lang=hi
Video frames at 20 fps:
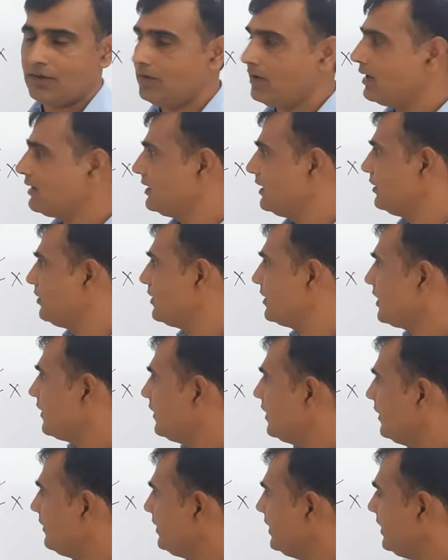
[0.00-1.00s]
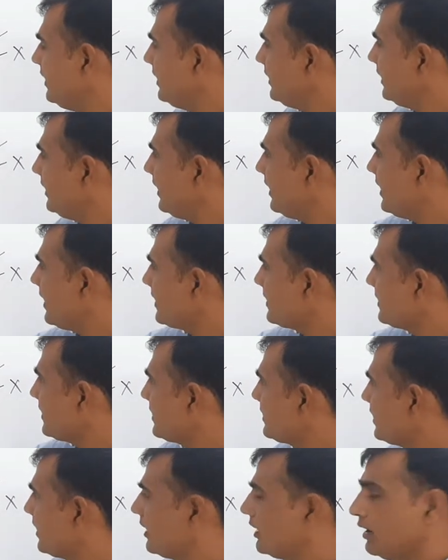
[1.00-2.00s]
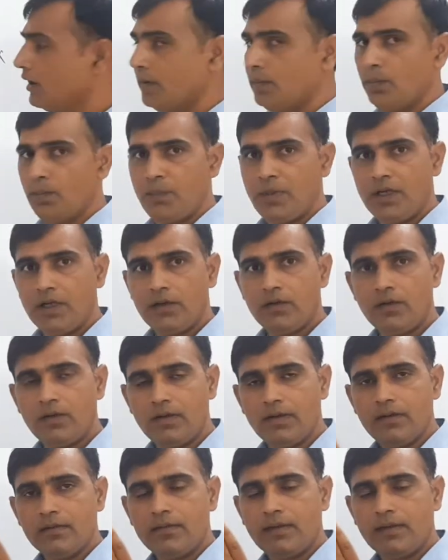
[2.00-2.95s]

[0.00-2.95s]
होना चाहिए तो इसका मतलब ये नहीं है कि अक्षर से बिल्कुल